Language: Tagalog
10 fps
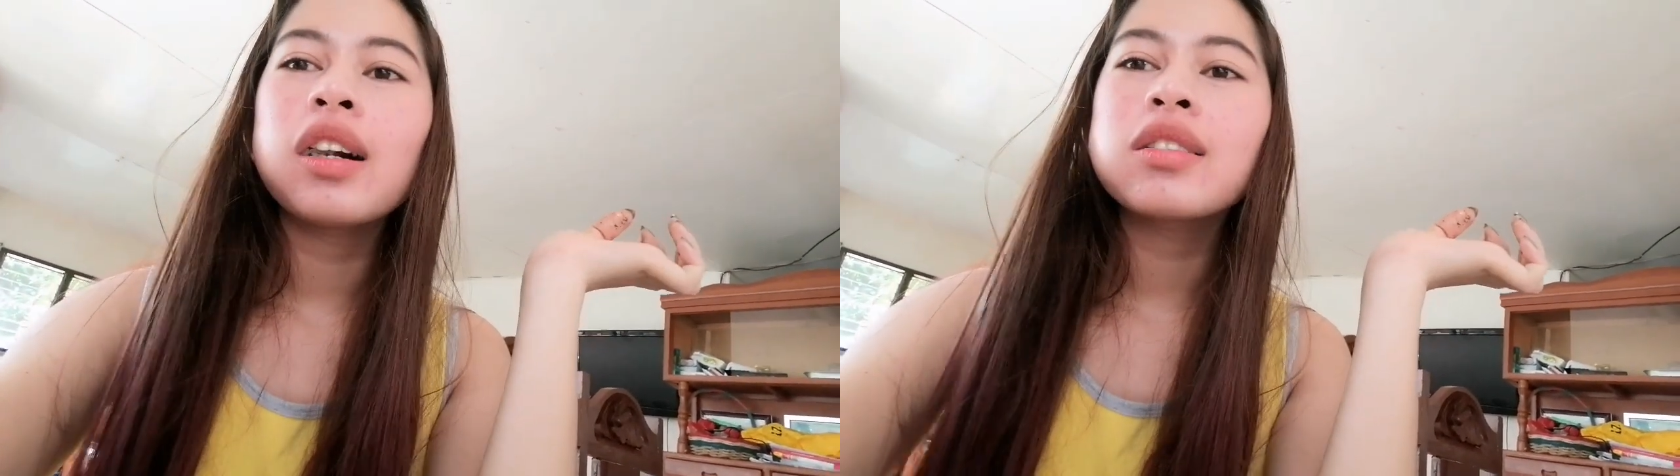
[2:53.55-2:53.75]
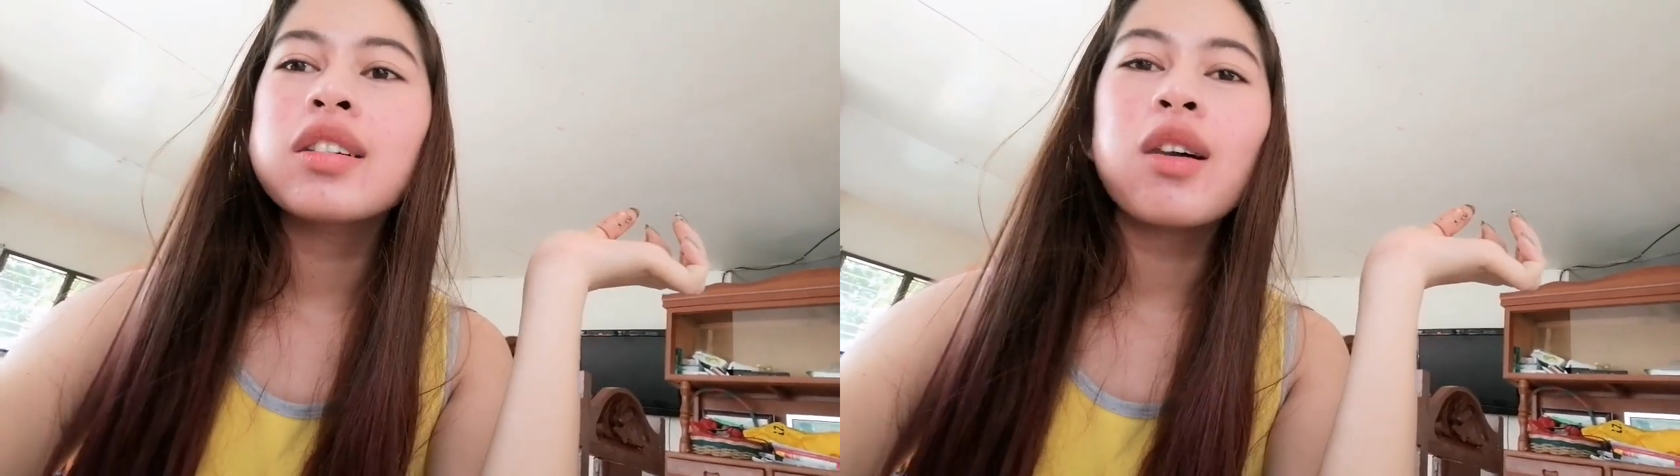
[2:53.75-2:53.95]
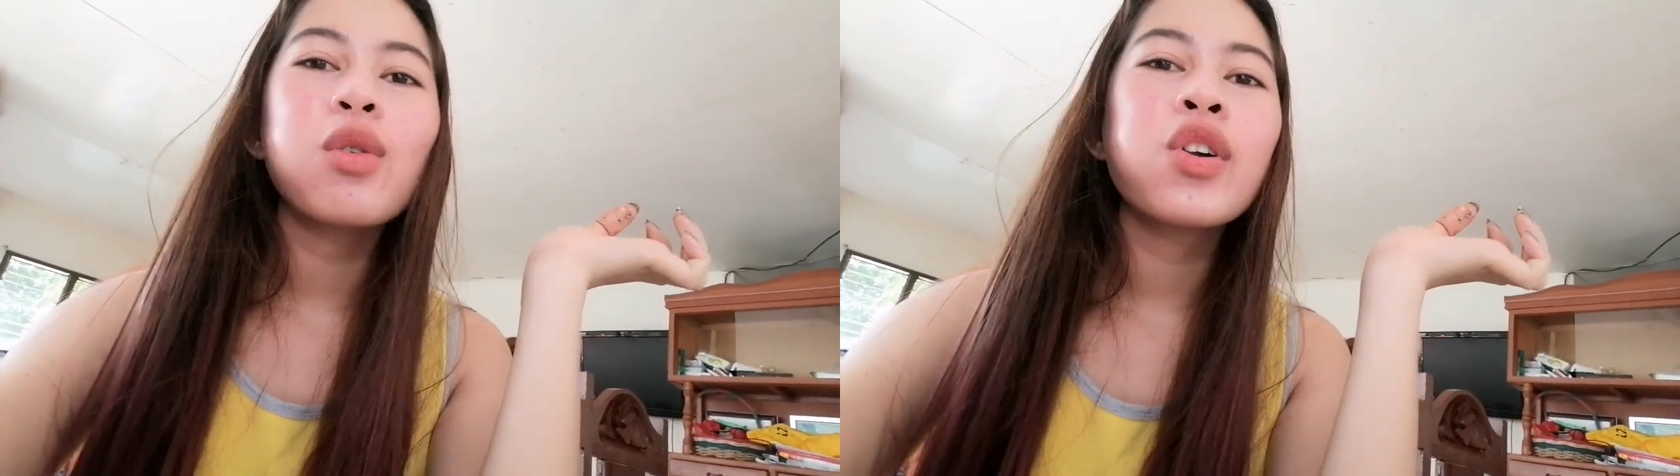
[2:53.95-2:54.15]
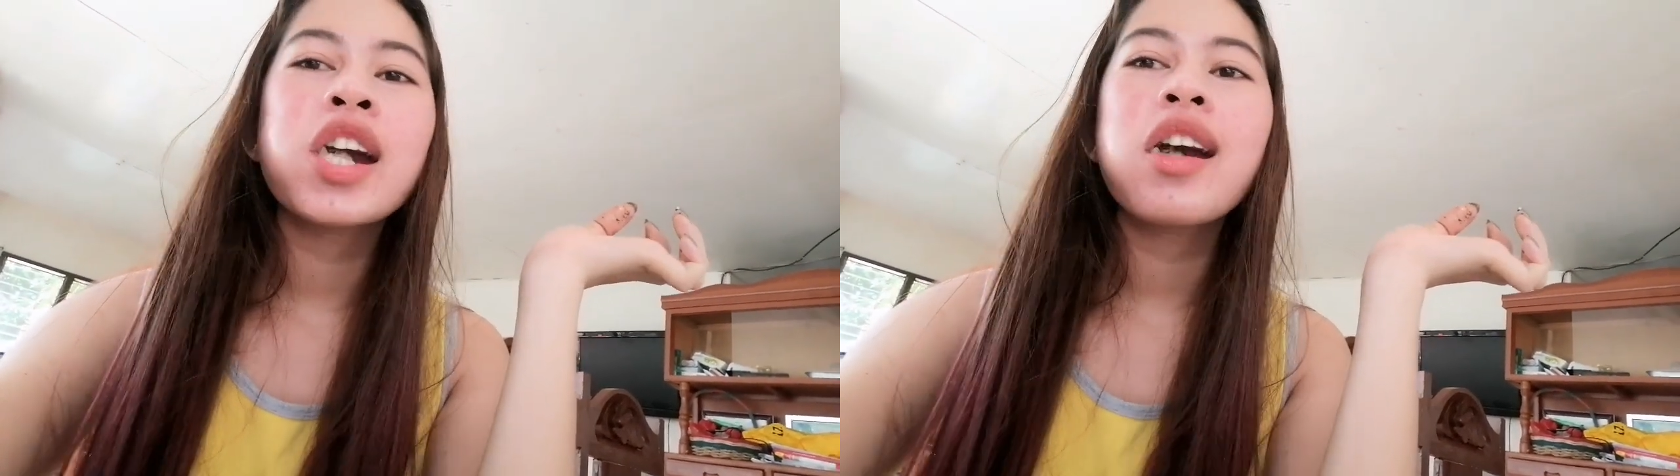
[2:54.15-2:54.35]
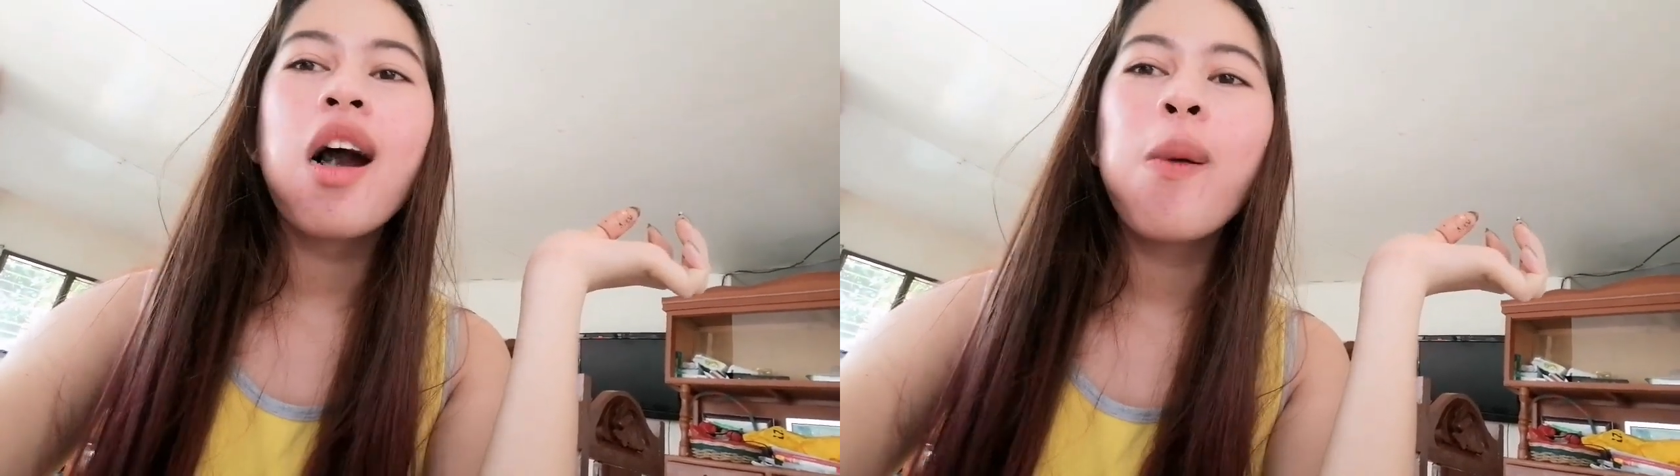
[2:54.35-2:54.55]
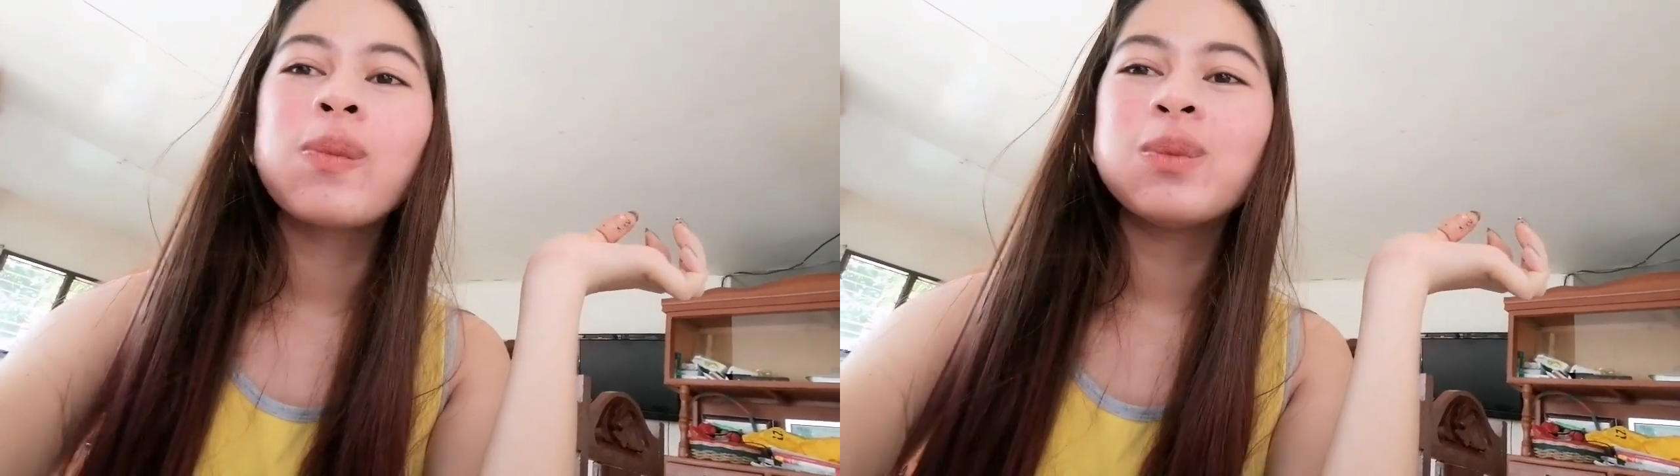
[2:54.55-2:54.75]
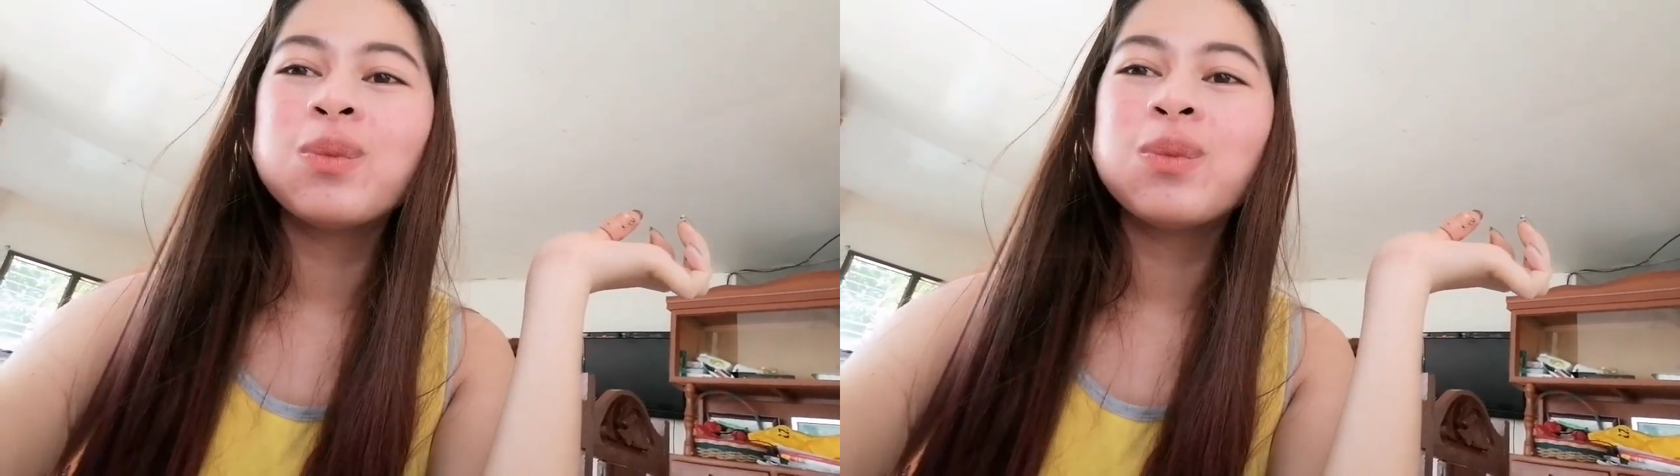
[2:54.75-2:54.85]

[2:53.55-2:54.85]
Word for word: lang sa Korea.